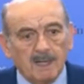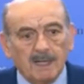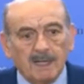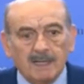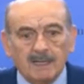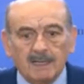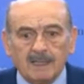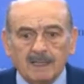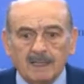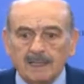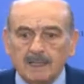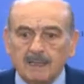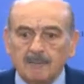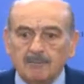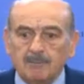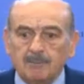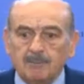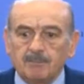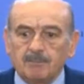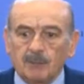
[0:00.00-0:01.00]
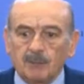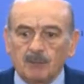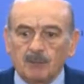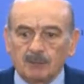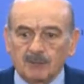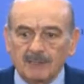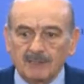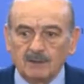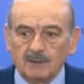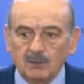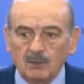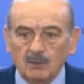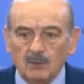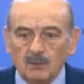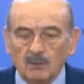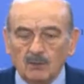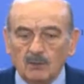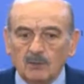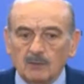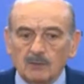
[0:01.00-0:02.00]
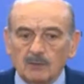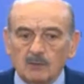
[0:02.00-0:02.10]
Eh, por lo tanto,